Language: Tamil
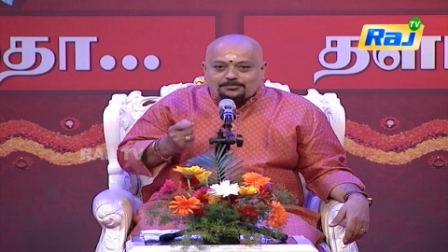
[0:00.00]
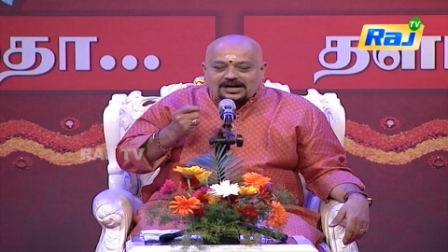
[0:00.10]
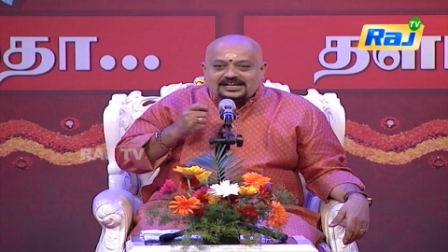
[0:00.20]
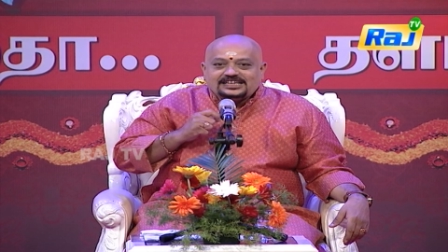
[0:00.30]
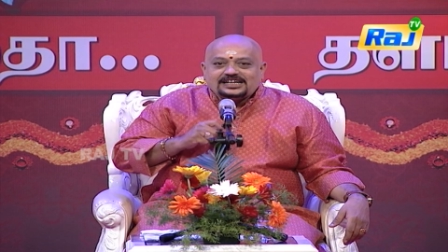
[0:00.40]

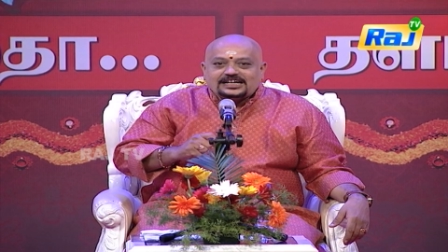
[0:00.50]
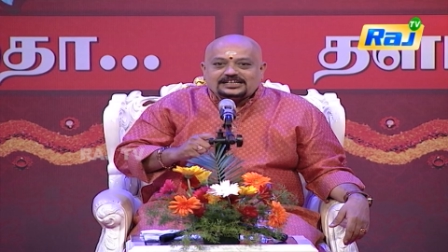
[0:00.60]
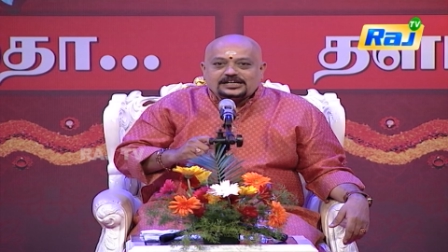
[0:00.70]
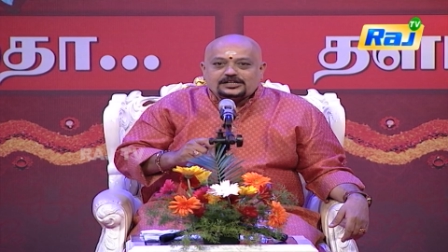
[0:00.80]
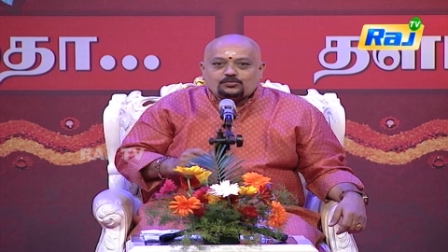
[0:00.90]
மனிதர்
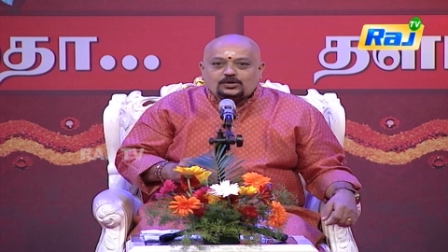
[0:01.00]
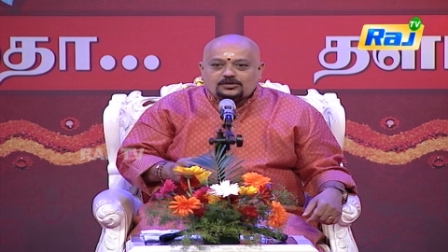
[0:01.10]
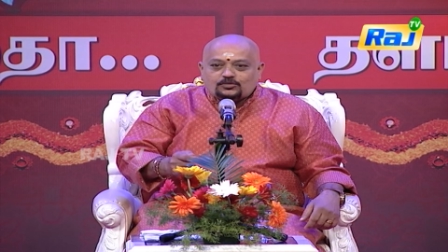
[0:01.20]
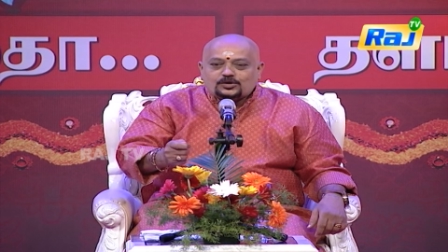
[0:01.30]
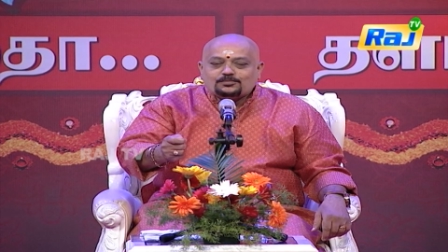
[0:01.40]
என்கின்ற
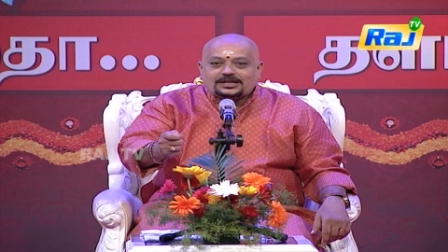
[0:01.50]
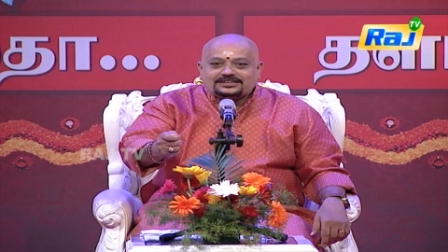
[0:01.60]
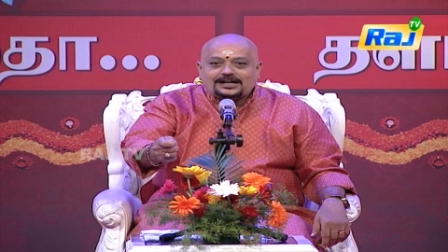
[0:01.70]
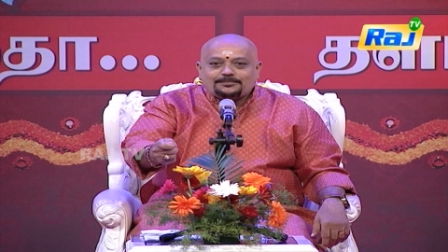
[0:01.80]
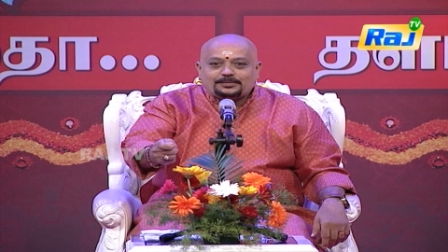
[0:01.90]
உணர்வோடும்
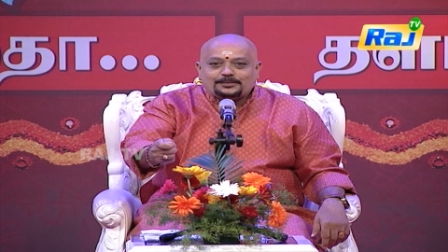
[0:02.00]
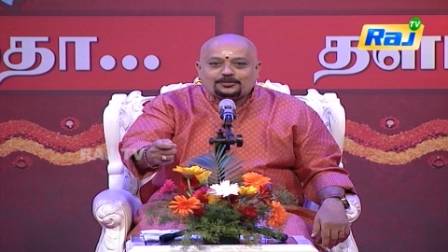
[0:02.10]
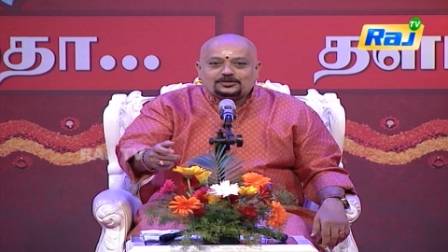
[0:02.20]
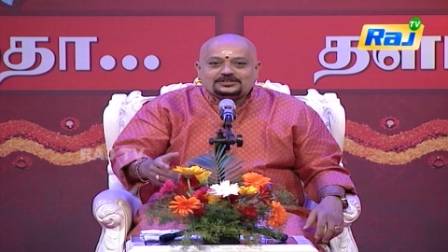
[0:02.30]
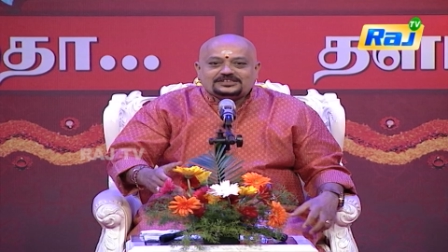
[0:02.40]
மத்தாப்பை
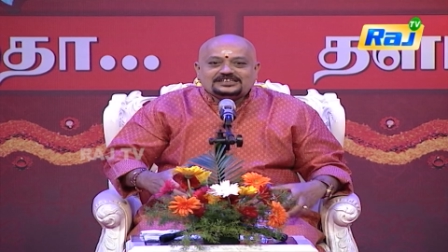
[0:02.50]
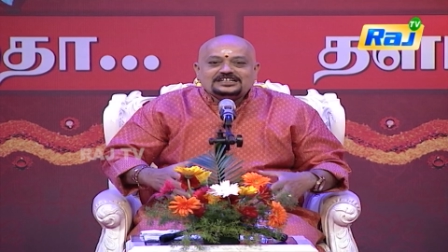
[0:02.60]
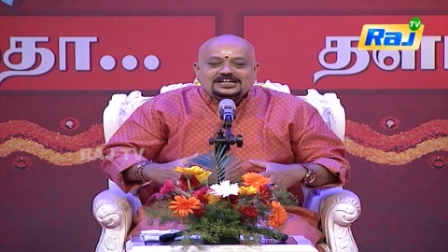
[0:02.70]
பொறுத்து